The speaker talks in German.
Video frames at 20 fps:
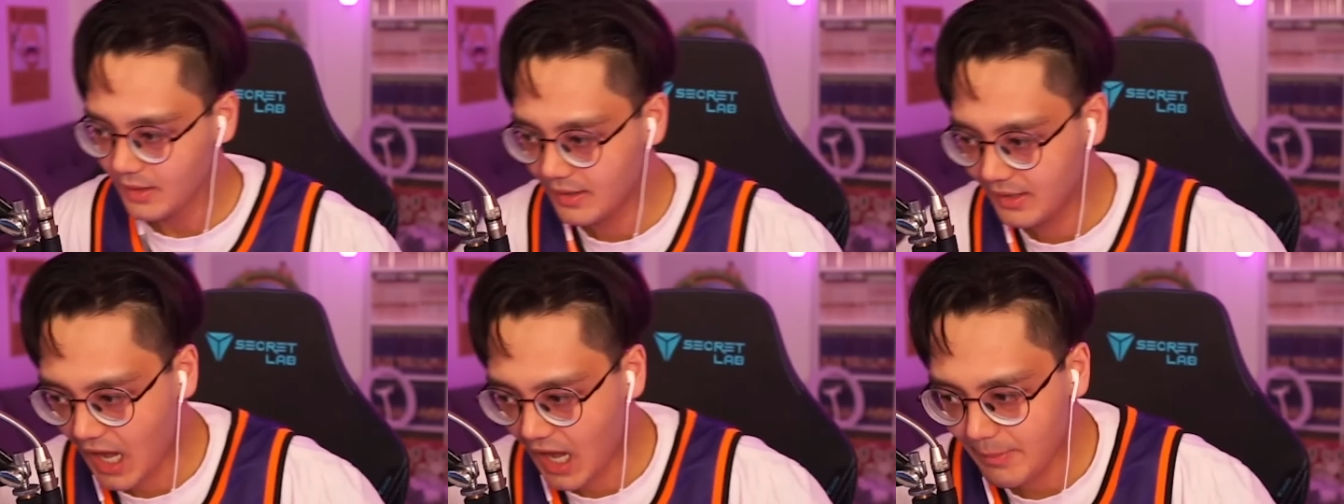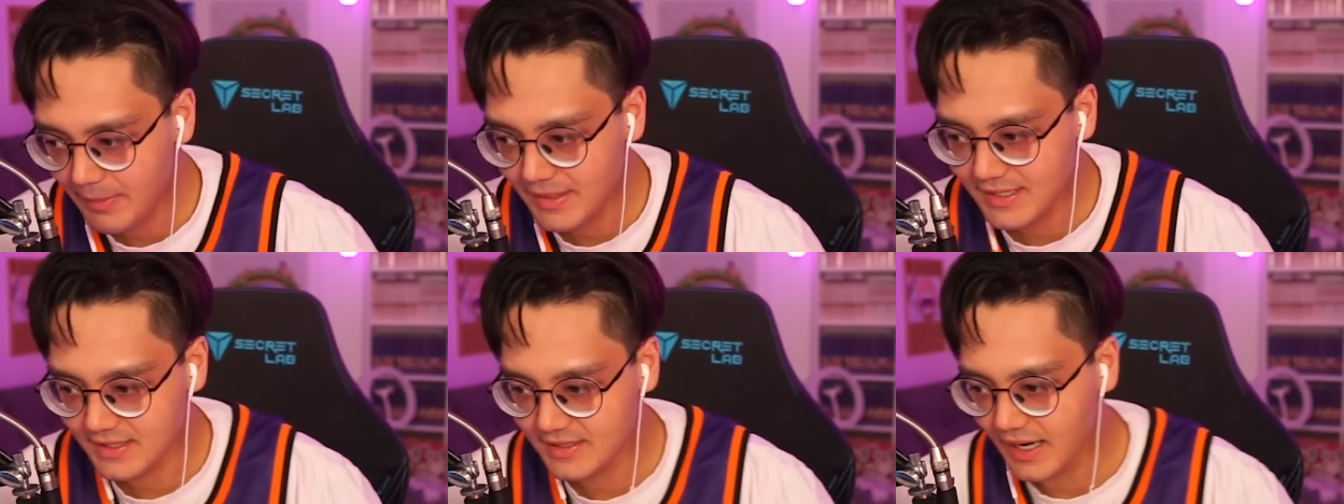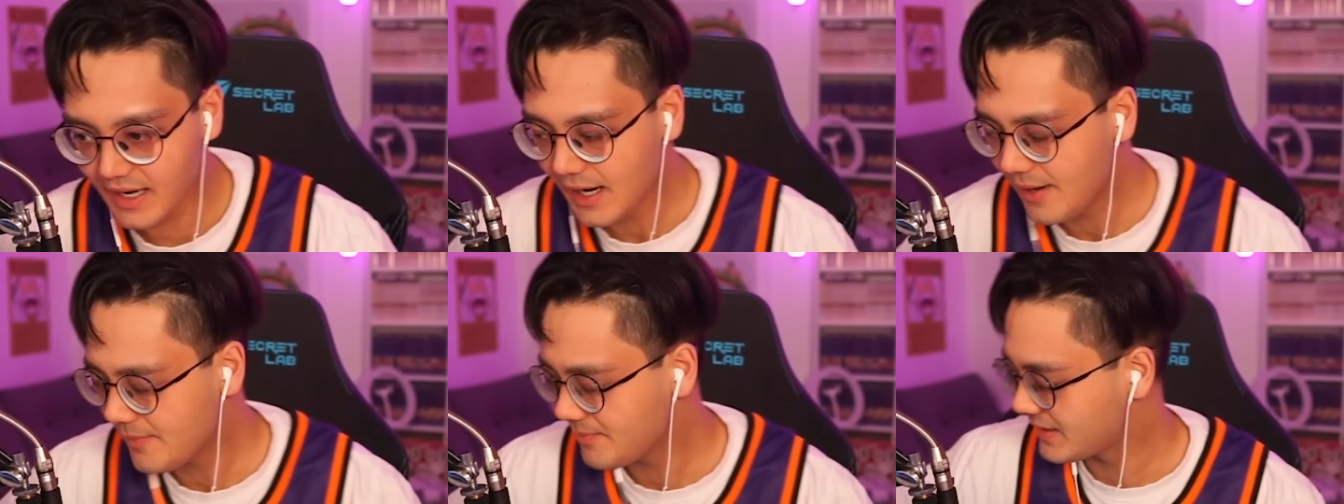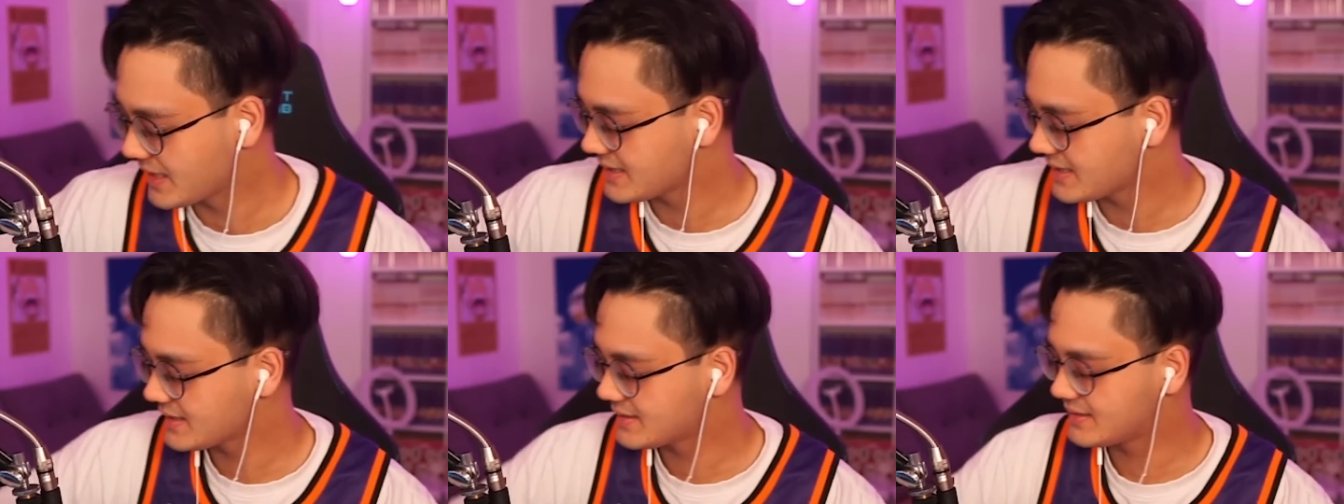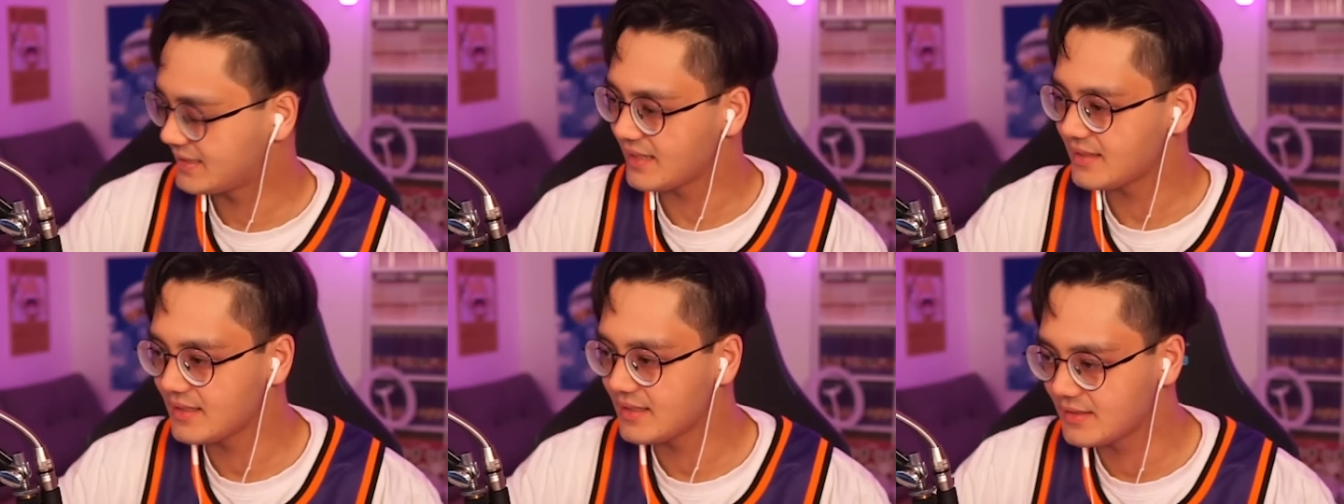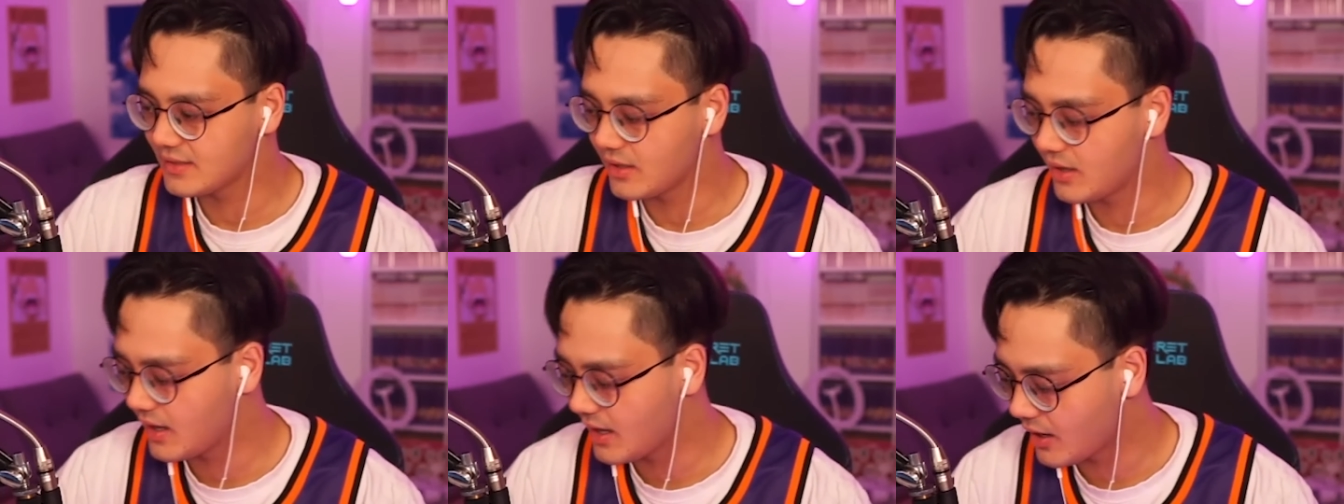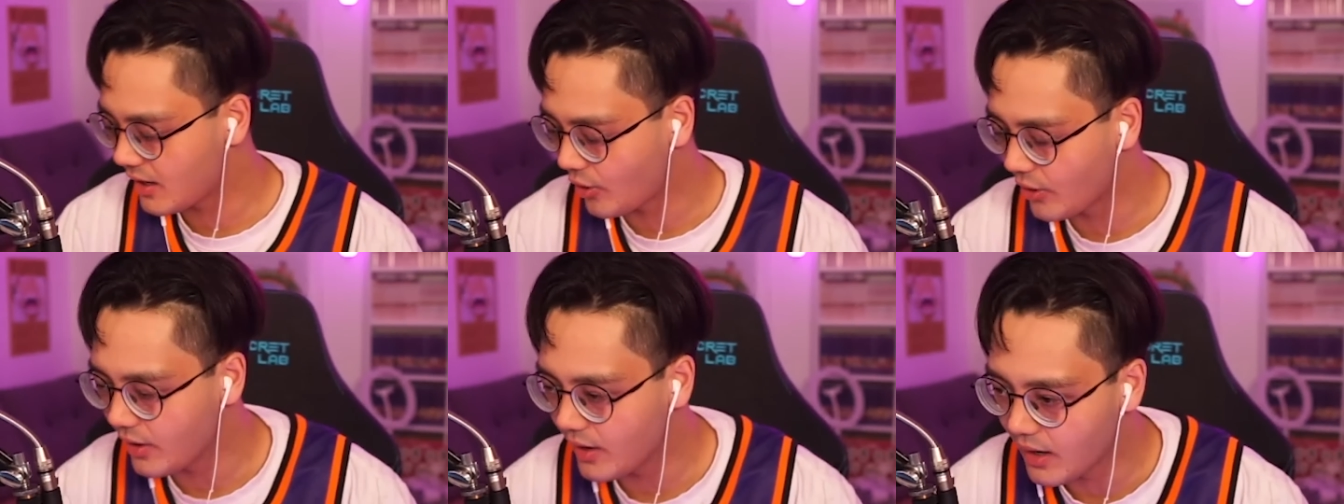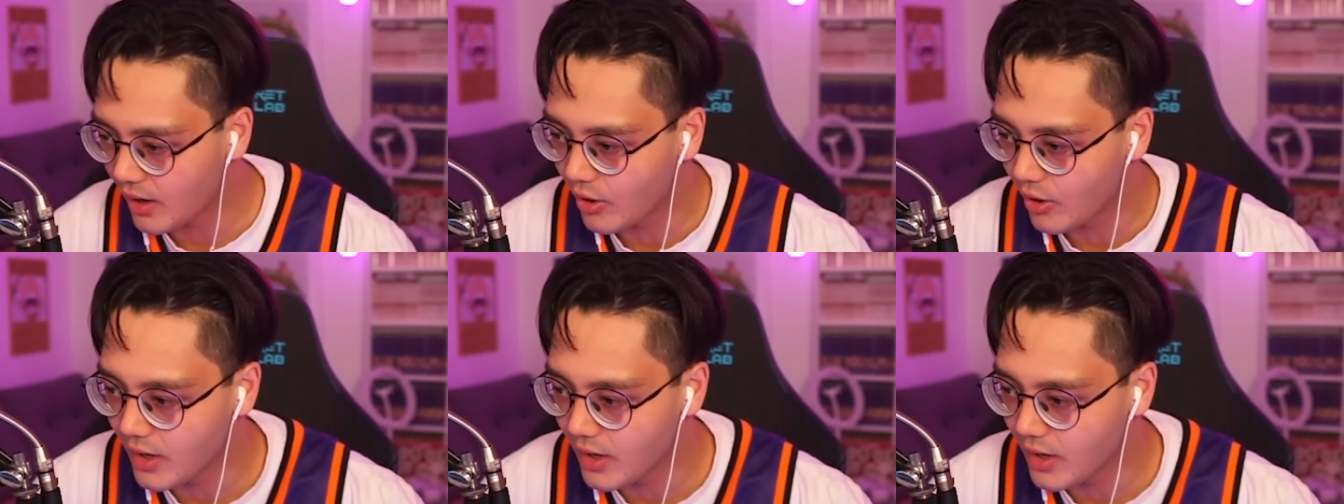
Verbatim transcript: Nami ist geil. Das ist, das ist äh, euer,